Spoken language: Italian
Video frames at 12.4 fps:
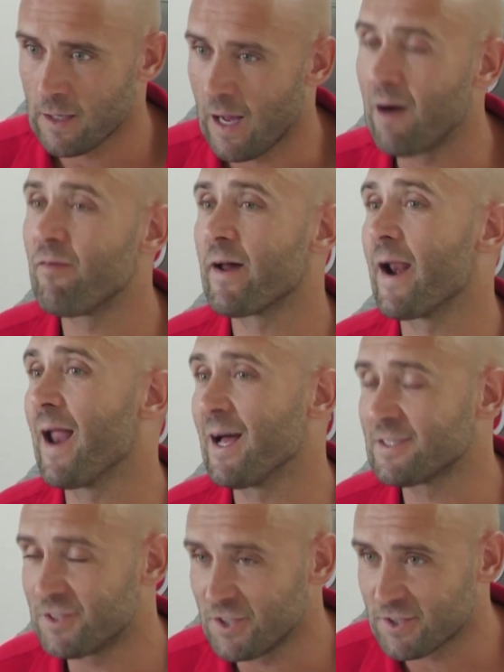a fare
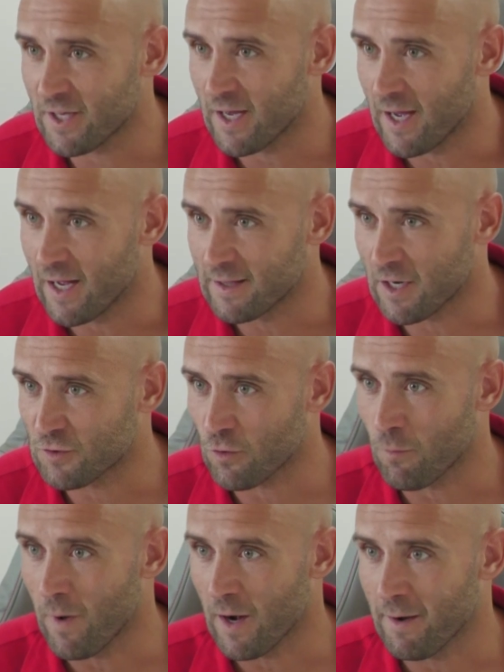l'assist, a
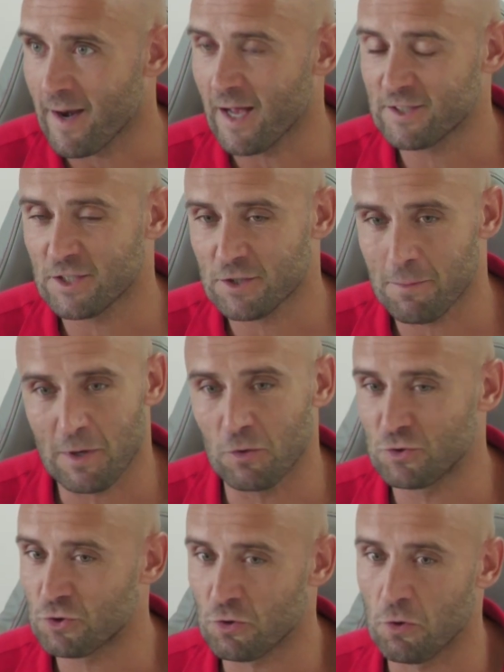trasformare in assist, ma non
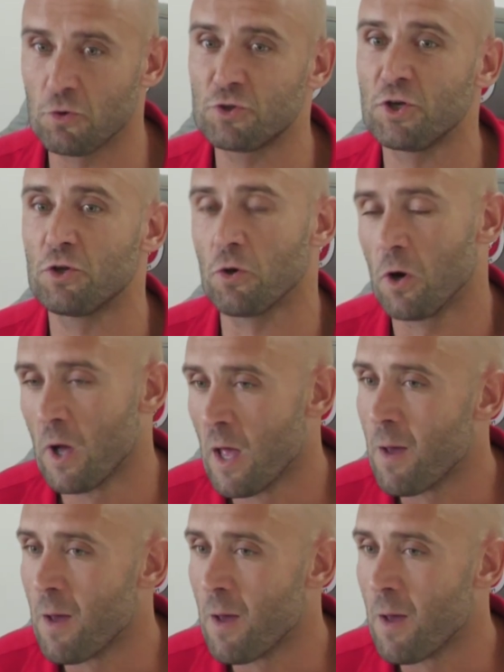ci sono riuscito